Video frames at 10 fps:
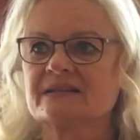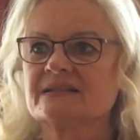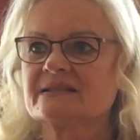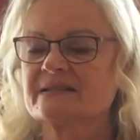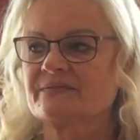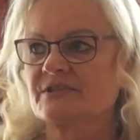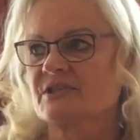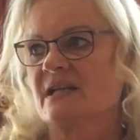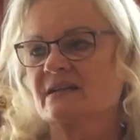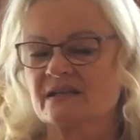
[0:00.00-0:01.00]
dann ist der
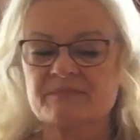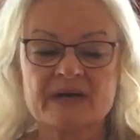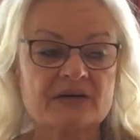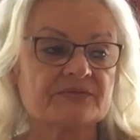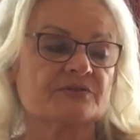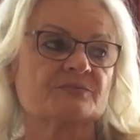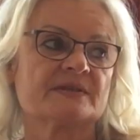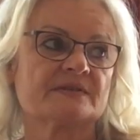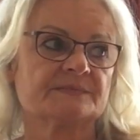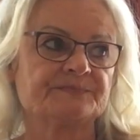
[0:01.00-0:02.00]
Verstand eben
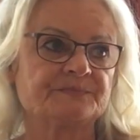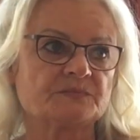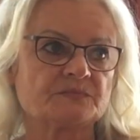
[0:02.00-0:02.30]
aufgeschmissen.